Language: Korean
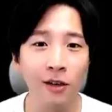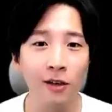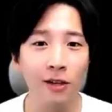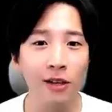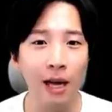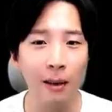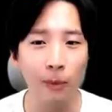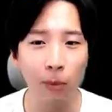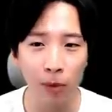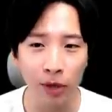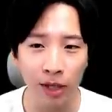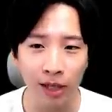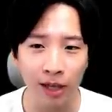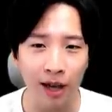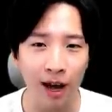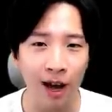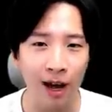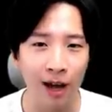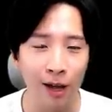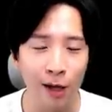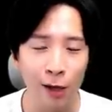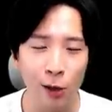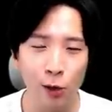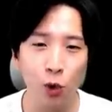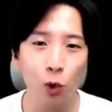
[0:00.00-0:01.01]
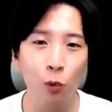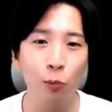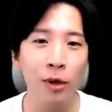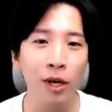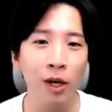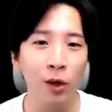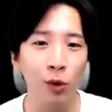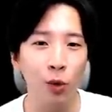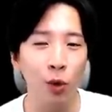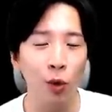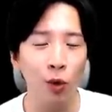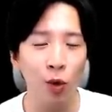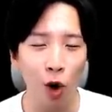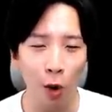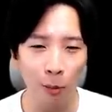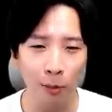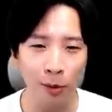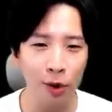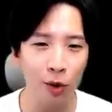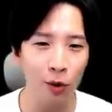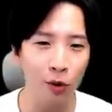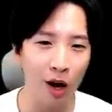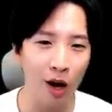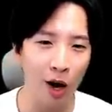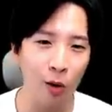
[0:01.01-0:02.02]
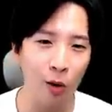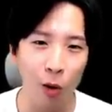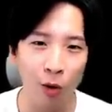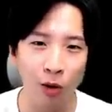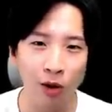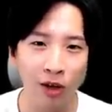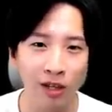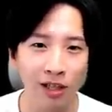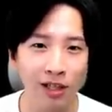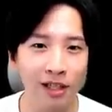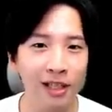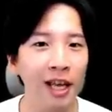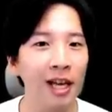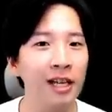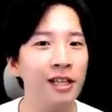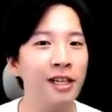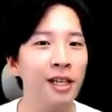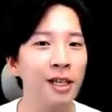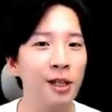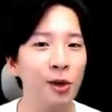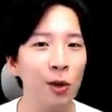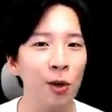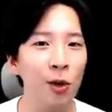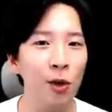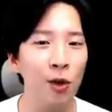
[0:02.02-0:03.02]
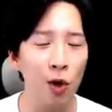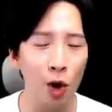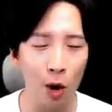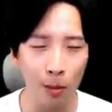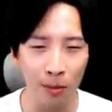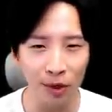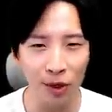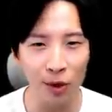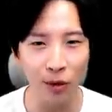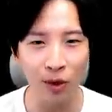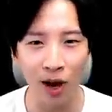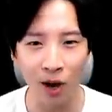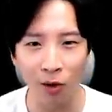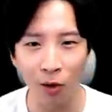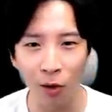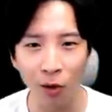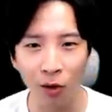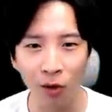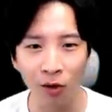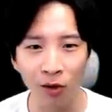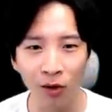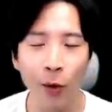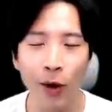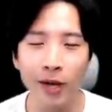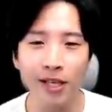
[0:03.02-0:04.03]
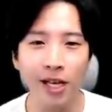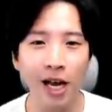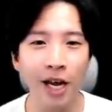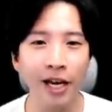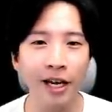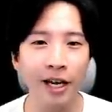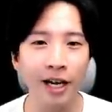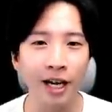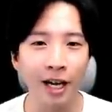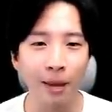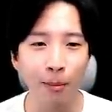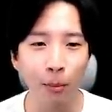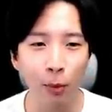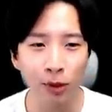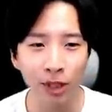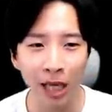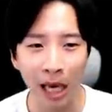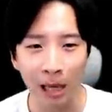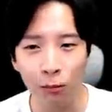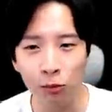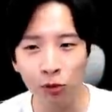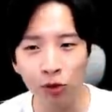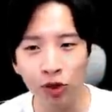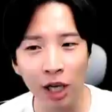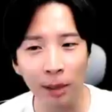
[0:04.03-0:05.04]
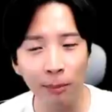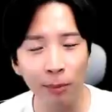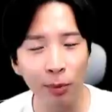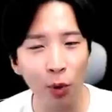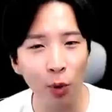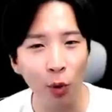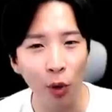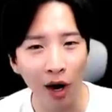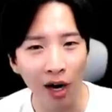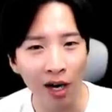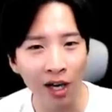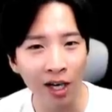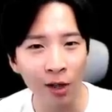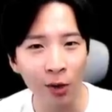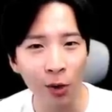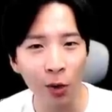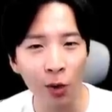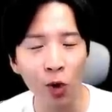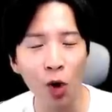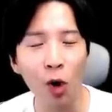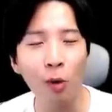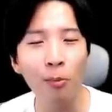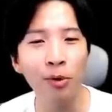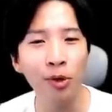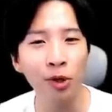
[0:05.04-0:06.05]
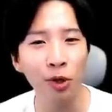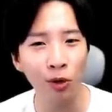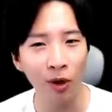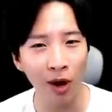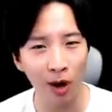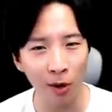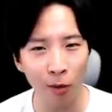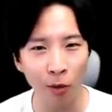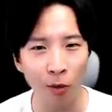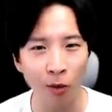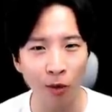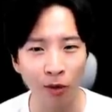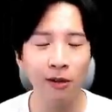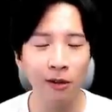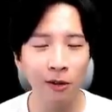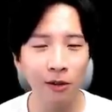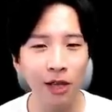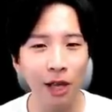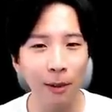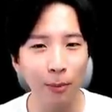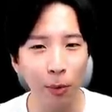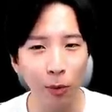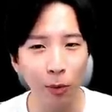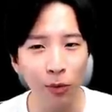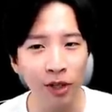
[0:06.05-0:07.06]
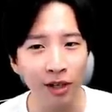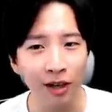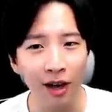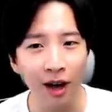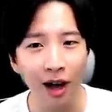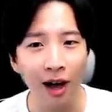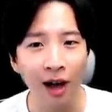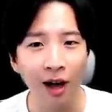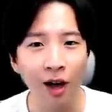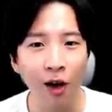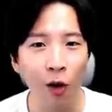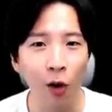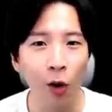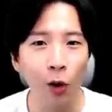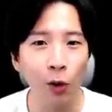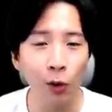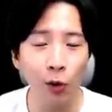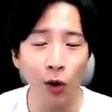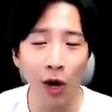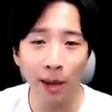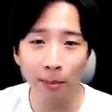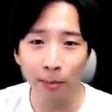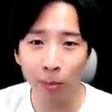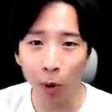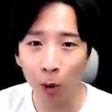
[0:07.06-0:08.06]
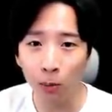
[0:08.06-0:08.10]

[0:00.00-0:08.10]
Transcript: 그러다 보니까 쇼핑도 컴퓨터로 하고, 은행 일도 컴퓨터로 하고, 회사일, 뭐 재무제표 관리도 컴퓨터로 하고, 그러다 보니까 어떠한